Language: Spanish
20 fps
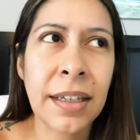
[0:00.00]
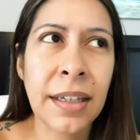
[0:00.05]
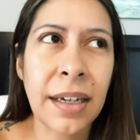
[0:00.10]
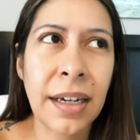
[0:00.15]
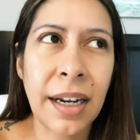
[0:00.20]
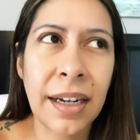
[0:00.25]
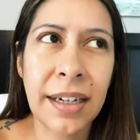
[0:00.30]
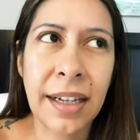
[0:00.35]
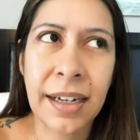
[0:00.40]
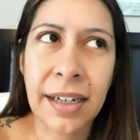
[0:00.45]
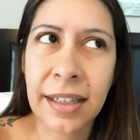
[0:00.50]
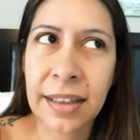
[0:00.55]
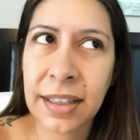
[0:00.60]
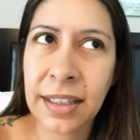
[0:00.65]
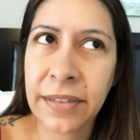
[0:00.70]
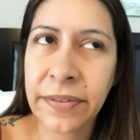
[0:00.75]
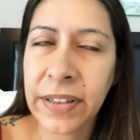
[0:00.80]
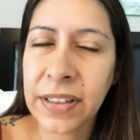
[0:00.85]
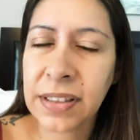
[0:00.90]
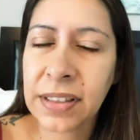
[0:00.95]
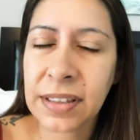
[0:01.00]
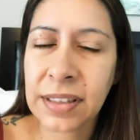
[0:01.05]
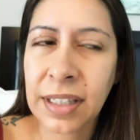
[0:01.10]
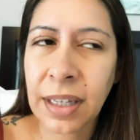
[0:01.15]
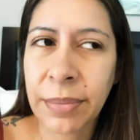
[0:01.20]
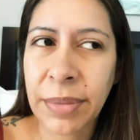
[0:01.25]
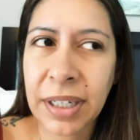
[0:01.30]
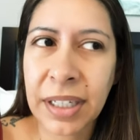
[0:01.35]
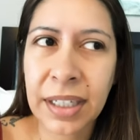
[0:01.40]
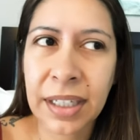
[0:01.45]
La narrativa se está
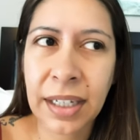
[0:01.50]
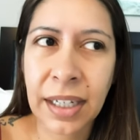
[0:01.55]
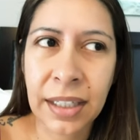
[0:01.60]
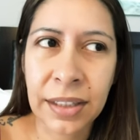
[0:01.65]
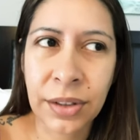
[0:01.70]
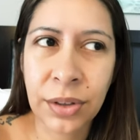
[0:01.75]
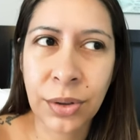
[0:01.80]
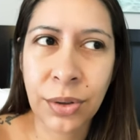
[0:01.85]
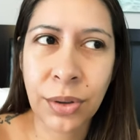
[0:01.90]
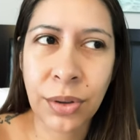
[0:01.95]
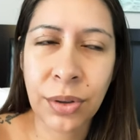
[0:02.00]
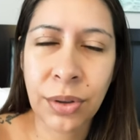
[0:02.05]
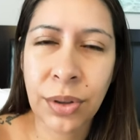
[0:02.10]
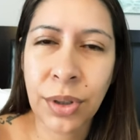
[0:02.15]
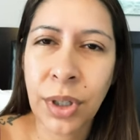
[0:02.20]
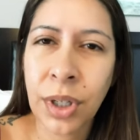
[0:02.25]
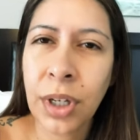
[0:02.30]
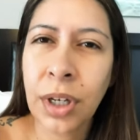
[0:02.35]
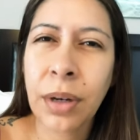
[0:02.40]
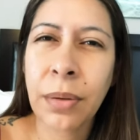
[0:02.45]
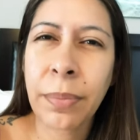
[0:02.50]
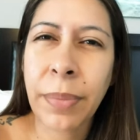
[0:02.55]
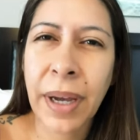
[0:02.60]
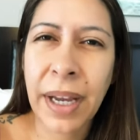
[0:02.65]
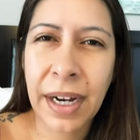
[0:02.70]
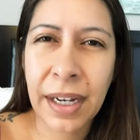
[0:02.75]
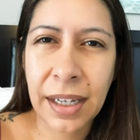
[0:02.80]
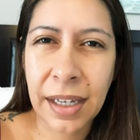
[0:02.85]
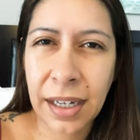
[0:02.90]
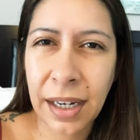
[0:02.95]
manejando
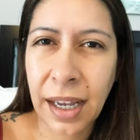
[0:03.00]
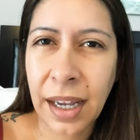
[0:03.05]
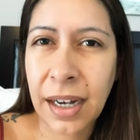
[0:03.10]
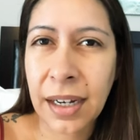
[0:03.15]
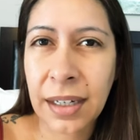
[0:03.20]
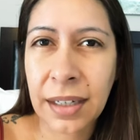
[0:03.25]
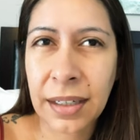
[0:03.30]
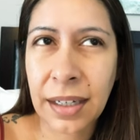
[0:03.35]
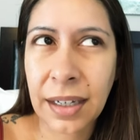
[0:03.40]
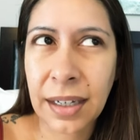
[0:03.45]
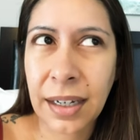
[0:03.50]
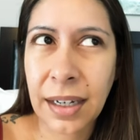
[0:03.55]
para crear